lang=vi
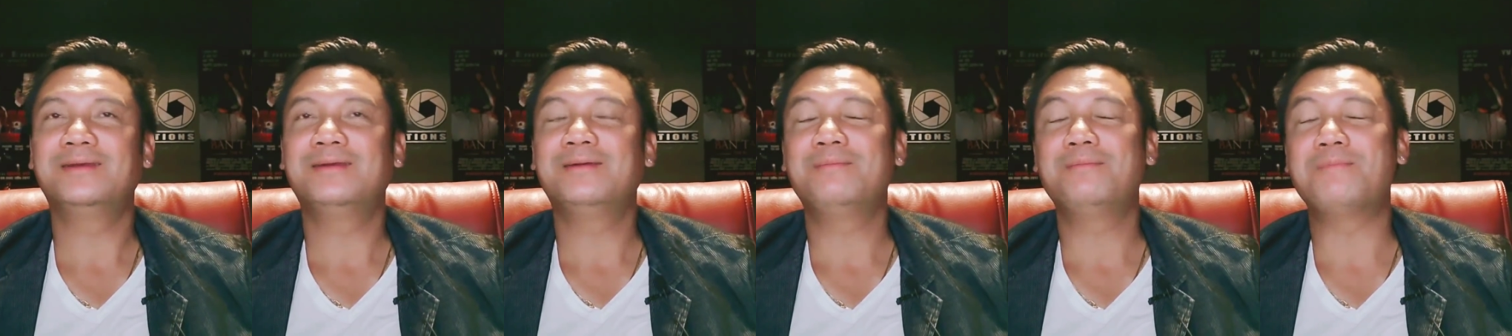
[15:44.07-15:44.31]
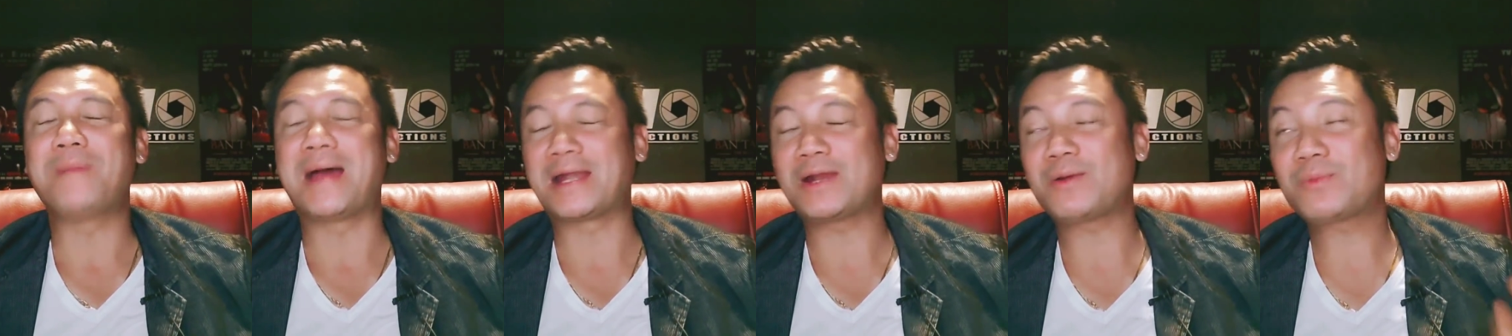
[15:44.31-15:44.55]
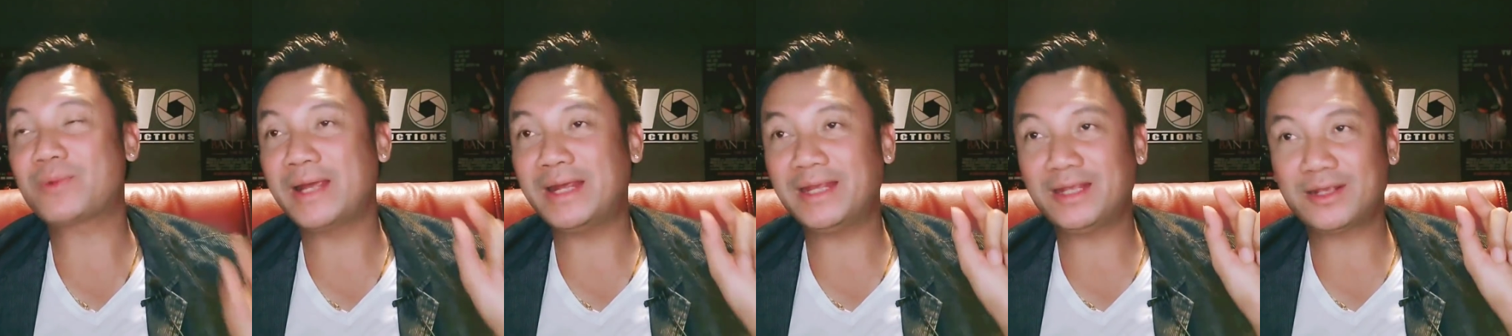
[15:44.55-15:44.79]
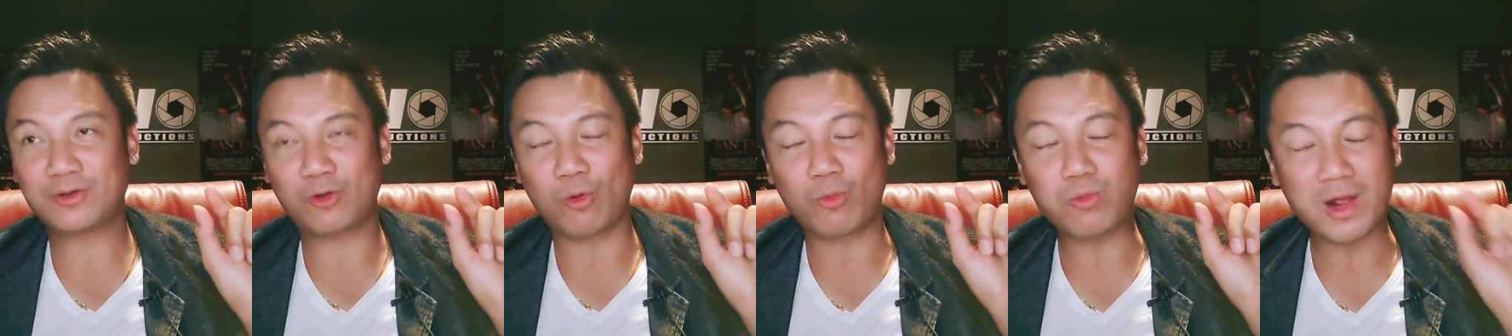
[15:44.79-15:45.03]
mà trong khi
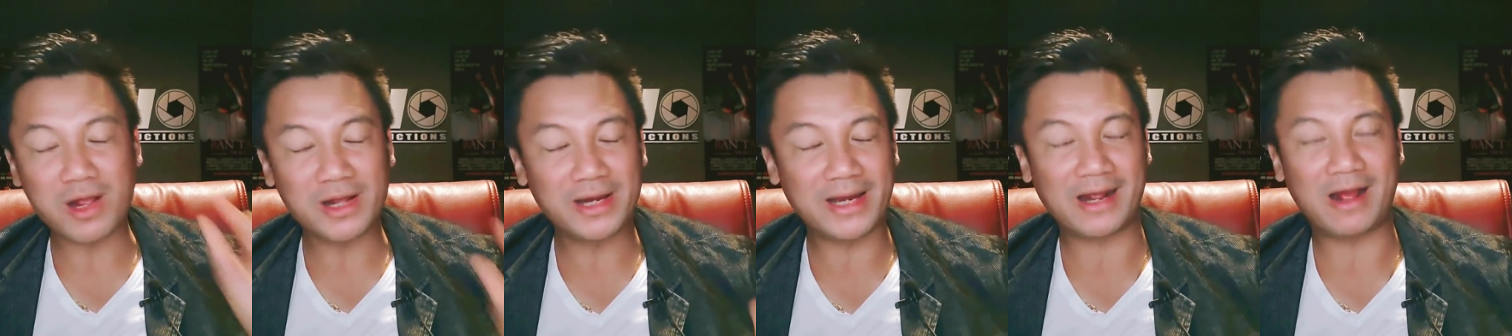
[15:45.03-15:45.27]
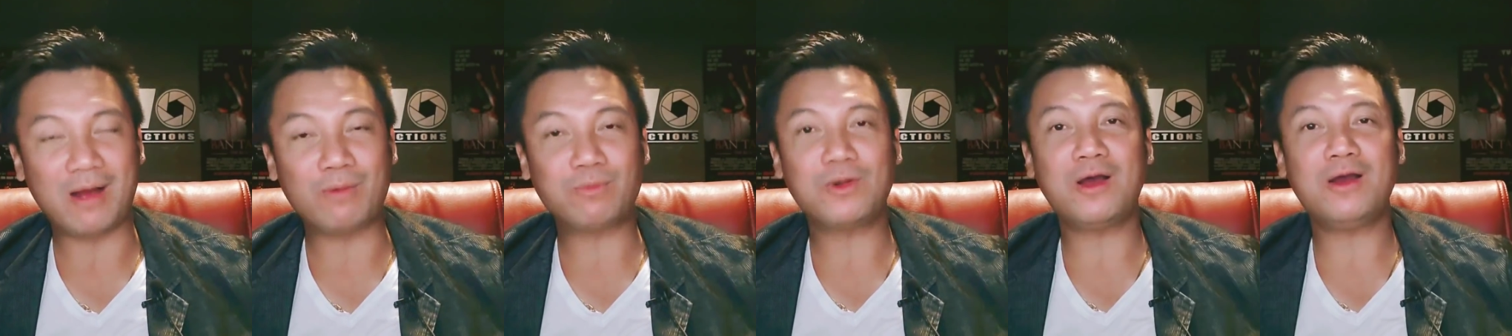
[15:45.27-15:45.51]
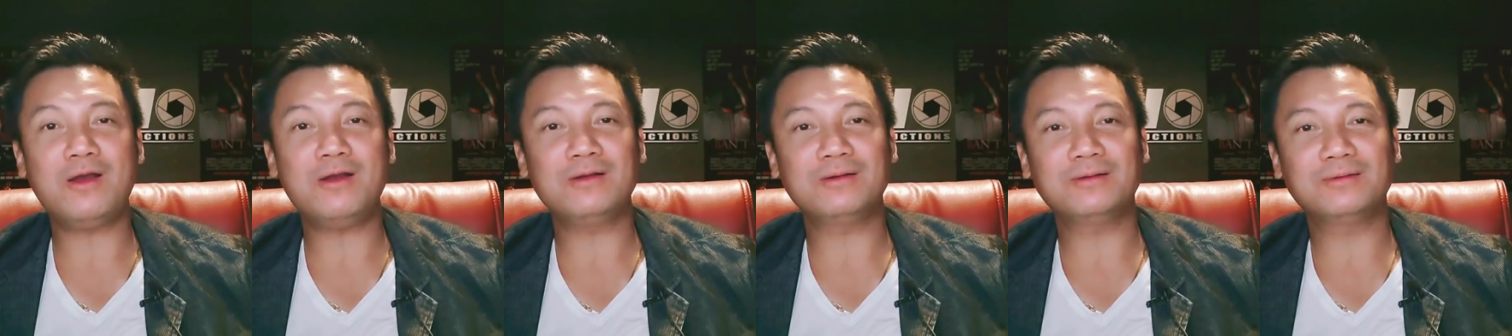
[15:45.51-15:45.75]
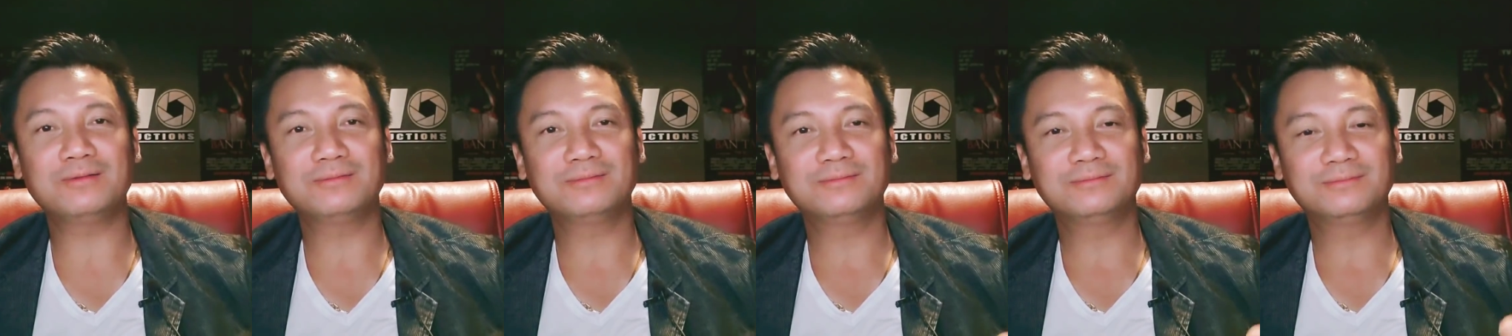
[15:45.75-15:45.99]
cũng có người đàn ông đó
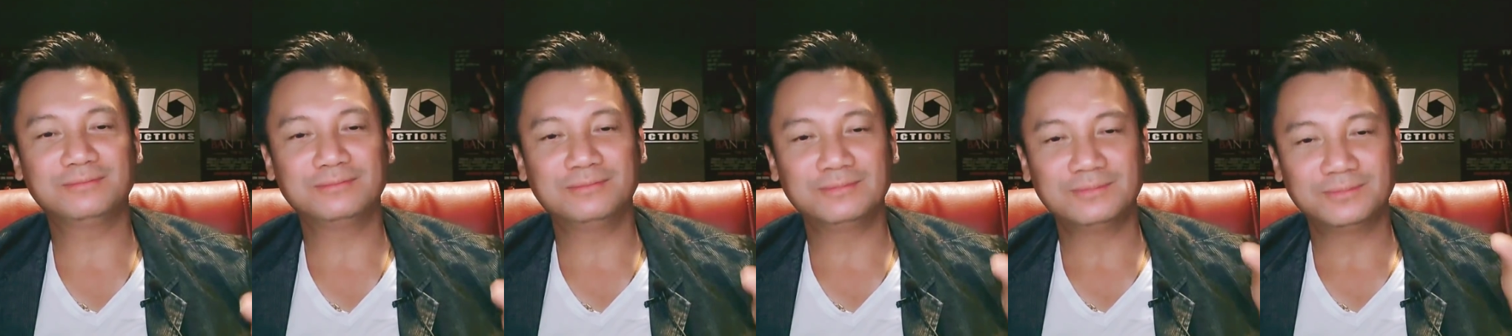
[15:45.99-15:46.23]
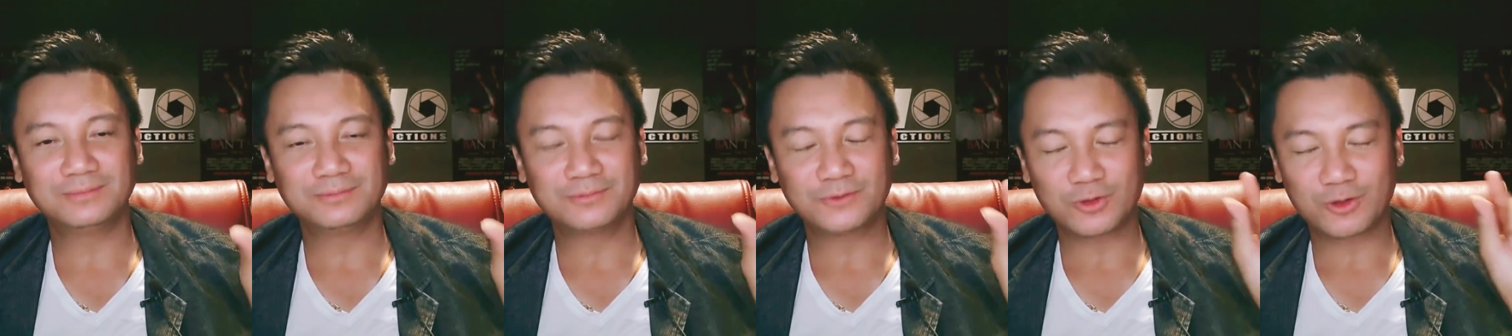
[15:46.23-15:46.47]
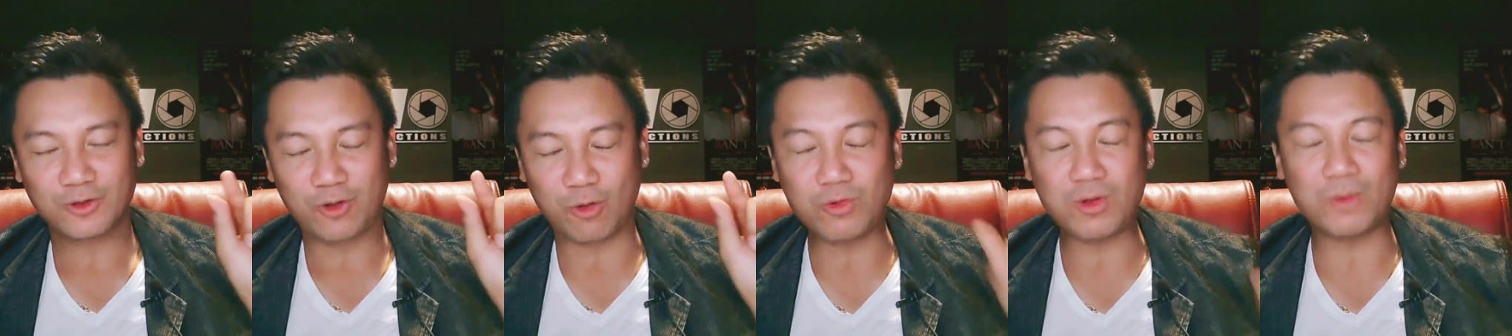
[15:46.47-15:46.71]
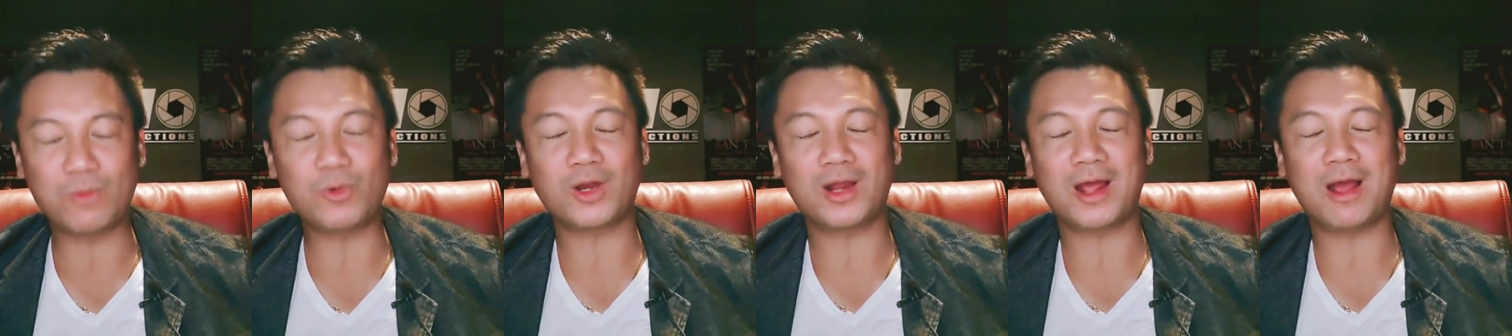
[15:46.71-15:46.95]
cũng
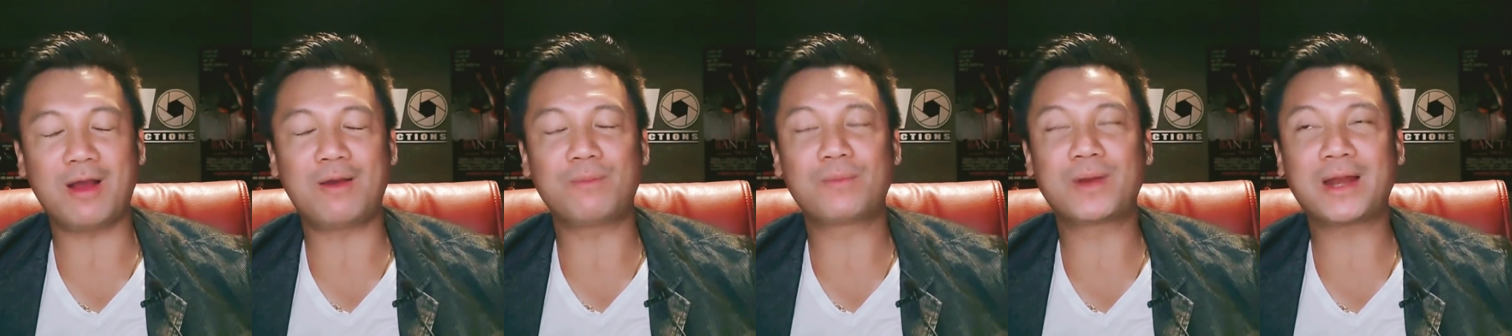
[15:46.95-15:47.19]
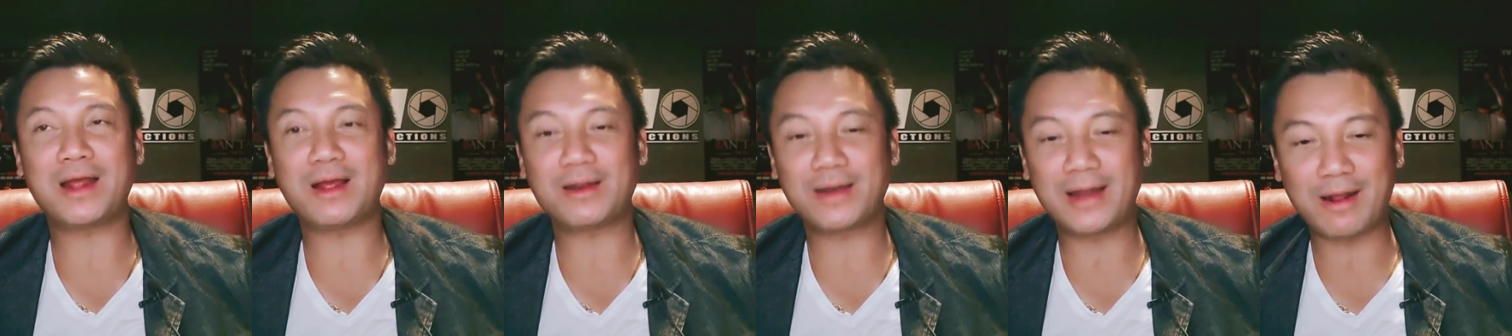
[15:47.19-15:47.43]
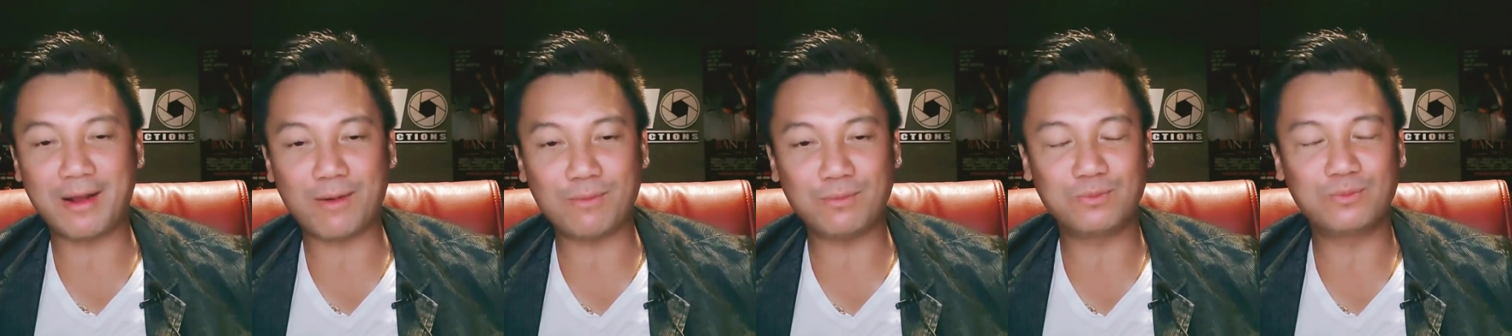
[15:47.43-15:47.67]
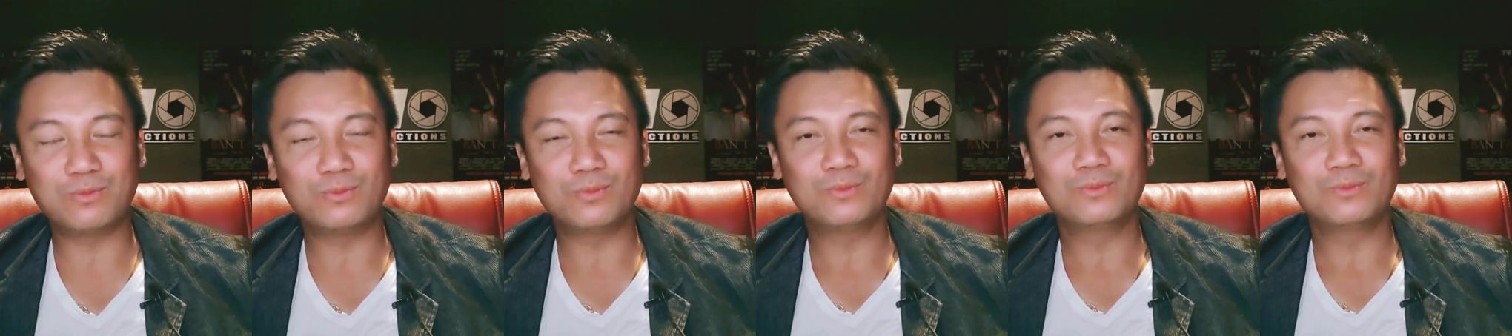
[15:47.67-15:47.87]
có một đàn ông